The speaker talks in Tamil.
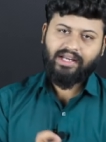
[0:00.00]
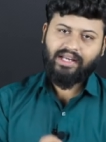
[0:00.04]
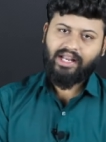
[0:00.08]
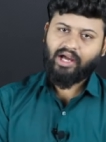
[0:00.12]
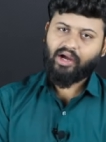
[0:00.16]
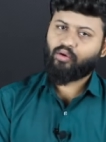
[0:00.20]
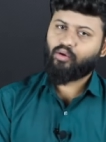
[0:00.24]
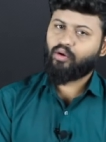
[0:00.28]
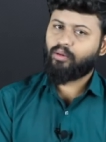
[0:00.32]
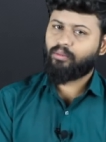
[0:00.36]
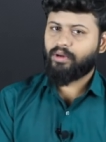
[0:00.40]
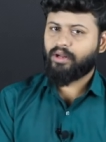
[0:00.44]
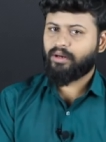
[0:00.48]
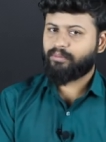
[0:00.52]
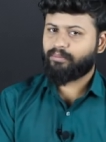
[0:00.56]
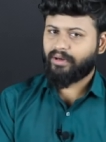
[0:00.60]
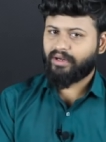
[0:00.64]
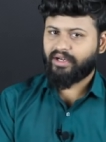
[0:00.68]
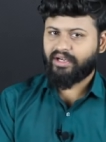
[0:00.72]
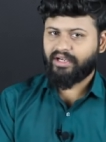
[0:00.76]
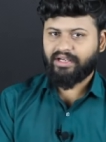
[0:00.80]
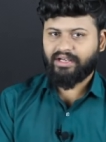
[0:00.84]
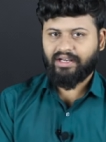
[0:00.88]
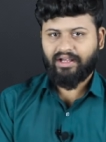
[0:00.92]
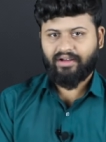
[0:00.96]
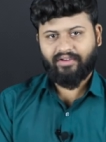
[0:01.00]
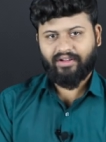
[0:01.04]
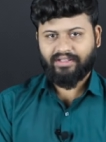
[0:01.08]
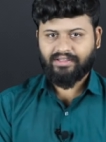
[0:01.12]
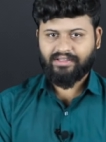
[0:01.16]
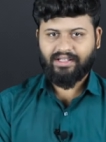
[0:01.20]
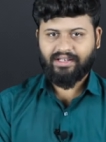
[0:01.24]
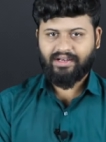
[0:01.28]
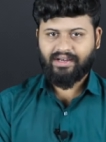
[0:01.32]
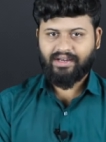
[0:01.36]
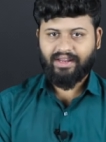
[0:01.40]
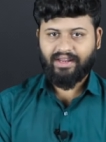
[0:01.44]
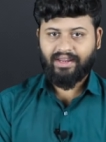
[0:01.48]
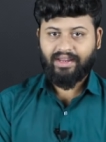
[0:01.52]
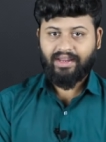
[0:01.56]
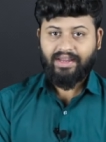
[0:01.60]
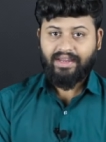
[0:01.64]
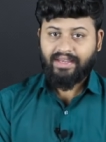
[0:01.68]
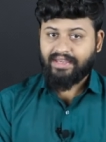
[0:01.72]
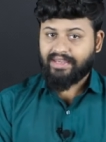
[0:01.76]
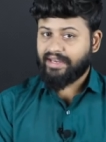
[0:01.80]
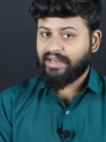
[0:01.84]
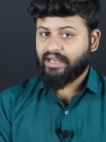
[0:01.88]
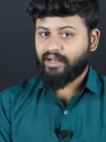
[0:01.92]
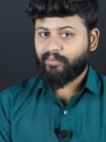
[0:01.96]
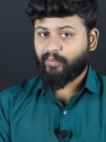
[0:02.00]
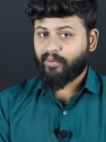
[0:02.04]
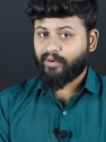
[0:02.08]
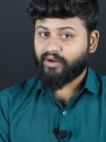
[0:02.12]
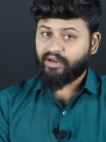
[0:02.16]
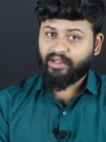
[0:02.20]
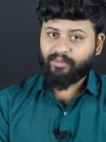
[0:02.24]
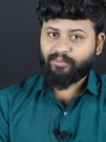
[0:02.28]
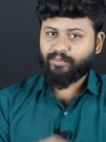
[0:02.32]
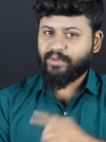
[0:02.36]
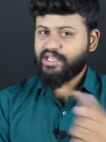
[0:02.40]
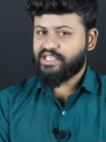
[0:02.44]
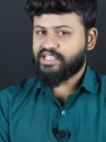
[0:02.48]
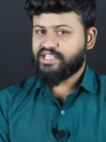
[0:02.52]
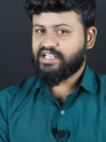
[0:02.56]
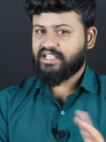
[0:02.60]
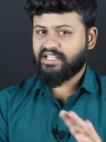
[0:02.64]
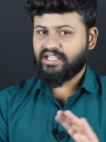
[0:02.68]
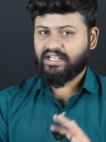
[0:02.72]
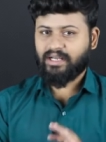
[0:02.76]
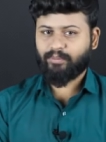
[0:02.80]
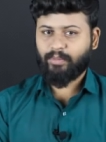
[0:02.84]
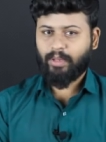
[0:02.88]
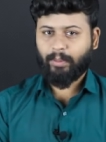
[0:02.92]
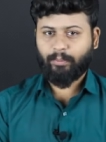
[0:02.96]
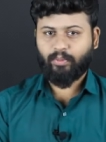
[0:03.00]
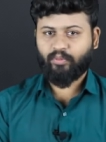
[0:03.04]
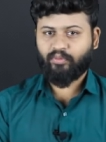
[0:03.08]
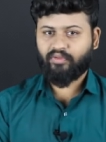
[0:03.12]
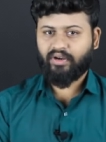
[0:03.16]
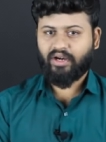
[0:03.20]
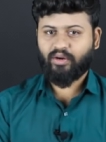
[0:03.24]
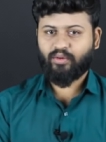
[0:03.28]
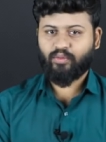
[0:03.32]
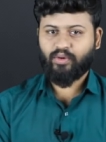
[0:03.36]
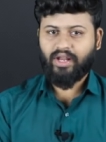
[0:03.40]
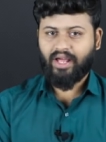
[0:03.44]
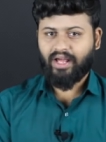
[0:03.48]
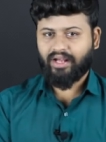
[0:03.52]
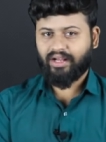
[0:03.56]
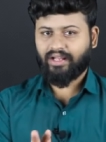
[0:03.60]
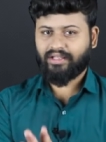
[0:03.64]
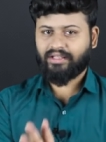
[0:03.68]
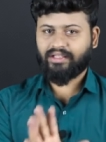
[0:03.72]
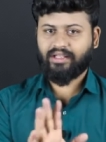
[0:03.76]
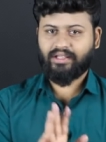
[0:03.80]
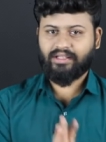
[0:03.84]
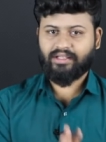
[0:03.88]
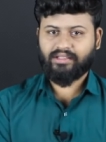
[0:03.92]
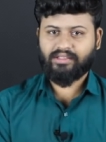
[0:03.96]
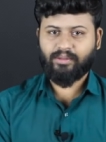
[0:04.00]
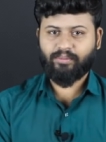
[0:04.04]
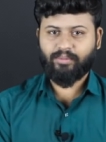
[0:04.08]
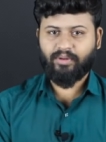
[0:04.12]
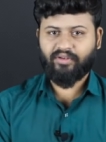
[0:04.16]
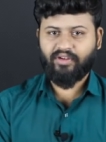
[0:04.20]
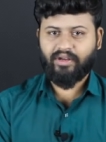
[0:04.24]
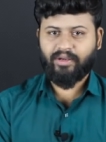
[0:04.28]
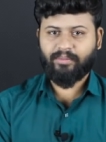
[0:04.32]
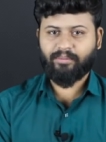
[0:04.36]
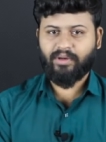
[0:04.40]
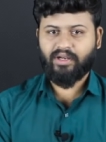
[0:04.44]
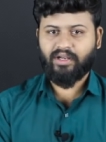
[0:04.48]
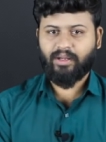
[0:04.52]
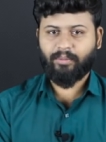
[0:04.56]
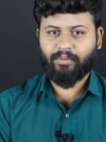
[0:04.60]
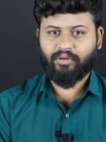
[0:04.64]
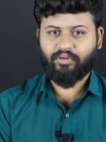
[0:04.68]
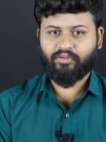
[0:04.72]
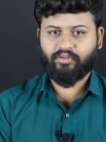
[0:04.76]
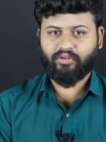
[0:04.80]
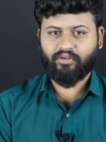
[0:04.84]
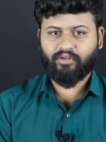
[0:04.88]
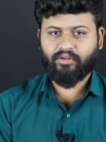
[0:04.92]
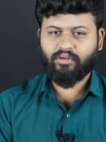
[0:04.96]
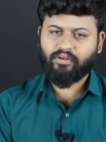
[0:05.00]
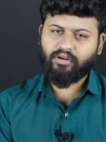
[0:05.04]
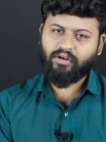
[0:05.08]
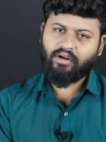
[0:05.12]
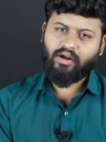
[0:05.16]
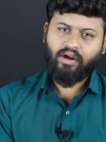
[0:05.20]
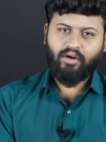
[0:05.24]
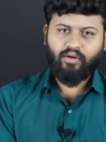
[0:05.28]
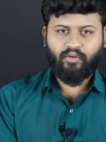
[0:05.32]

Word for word: நான் ஹோம் ஒர்க் பண்ணிவிட்டு நான் வந்துடுறேன் நீ என்ன பண்ணுன்னா பீச் கிட்ட நம்ம எப்பவும் விளையாடுவோம்ல அங்கே அந்த இடத்துல போய் வெயிட் பண்ண அப்படின்னு சொன்னியும்